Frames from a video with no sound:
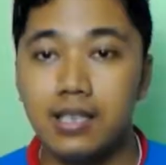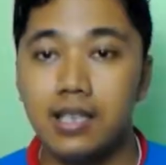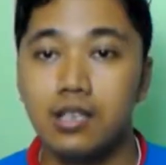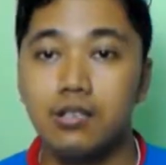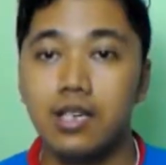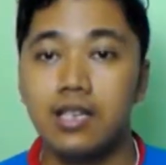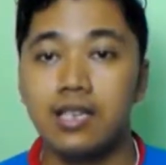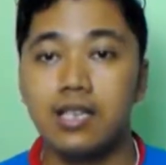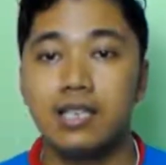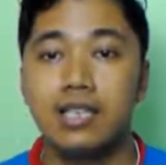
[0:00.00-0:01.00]
itu yang
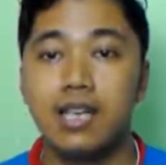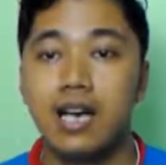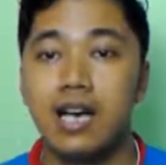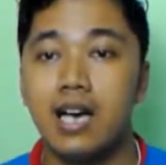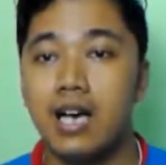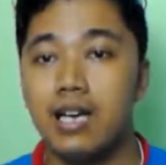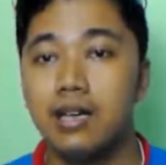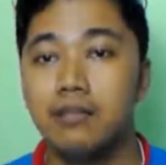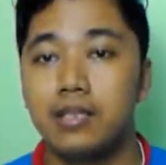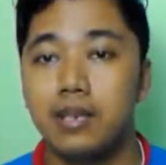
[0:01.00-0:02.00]
datang tiga
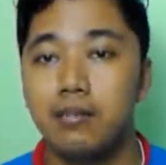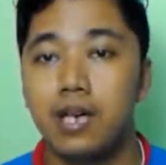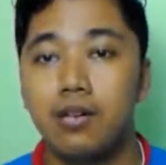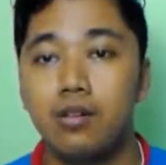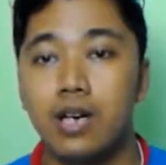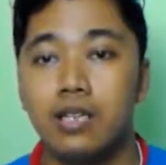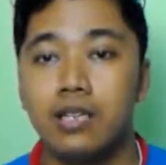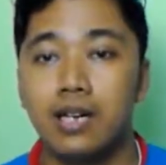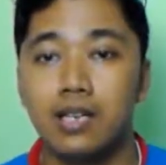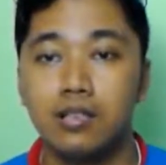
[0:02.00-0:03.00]
kalian bisa melakukan
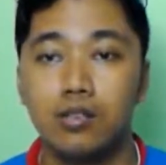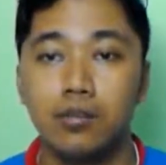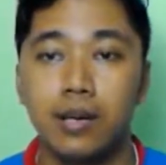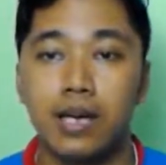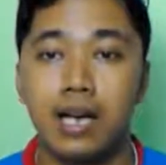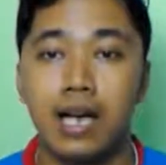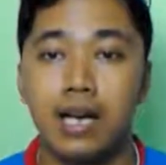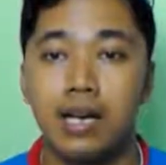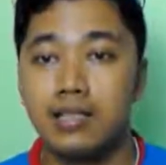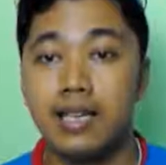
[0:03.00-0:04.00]
retur BK
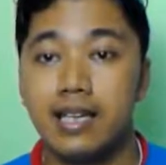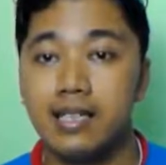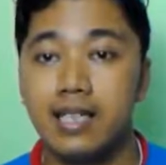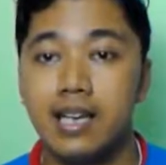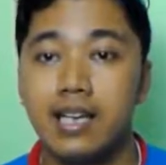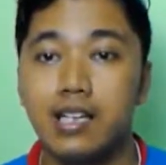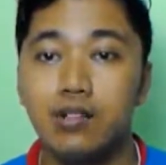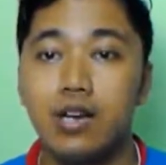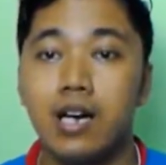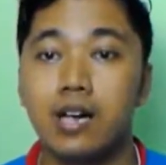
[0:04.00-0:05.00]
saya ingatkan lagi itu
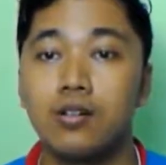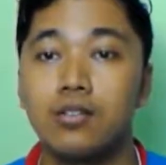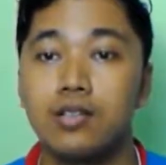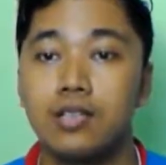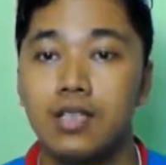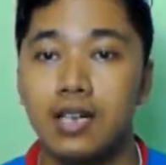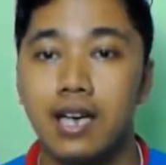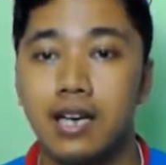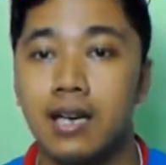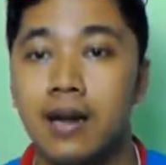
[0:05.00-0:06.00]
harus
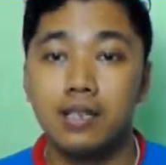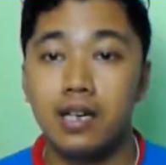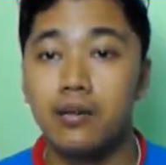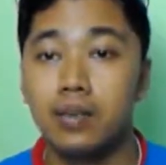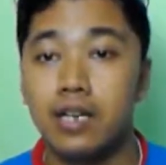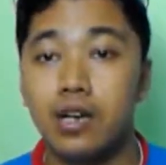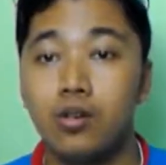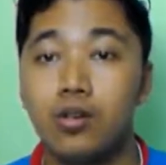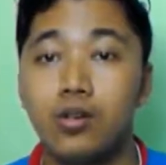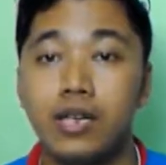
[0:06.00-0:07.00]
dengan terlebih
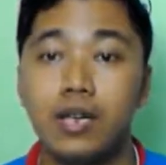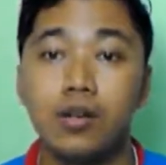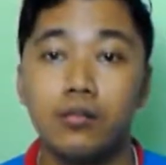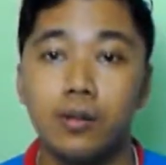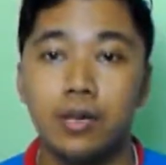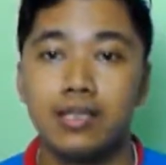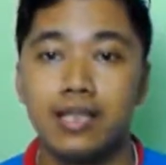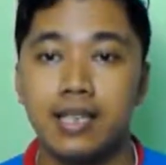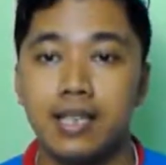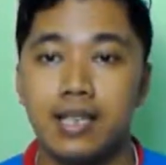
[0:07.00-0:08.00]
dahulu
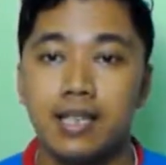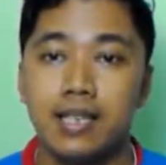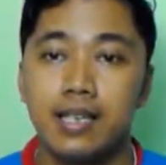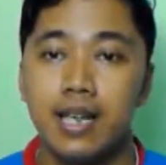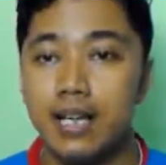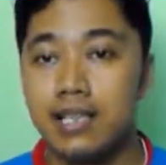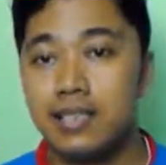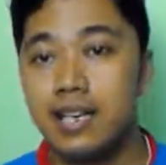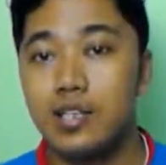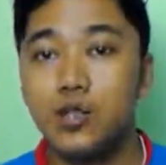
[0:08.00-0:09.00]
dikonfirmasi nah yang
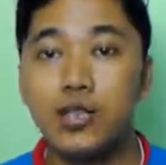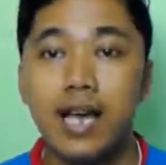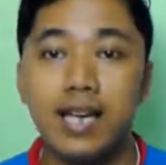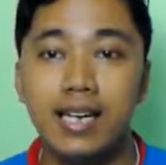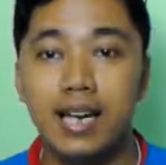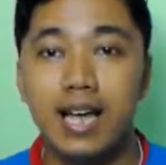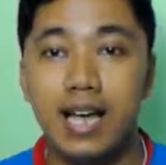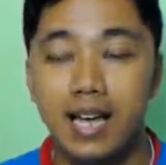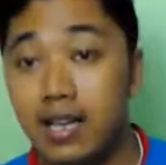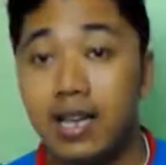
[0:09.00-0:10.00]
selanjutnya adalah
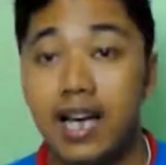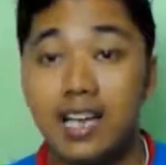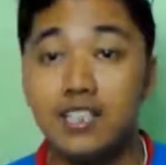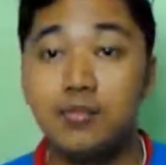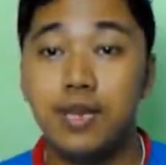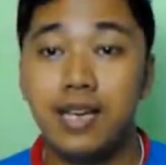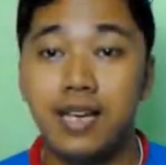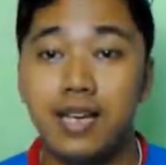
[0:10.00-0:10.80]
SB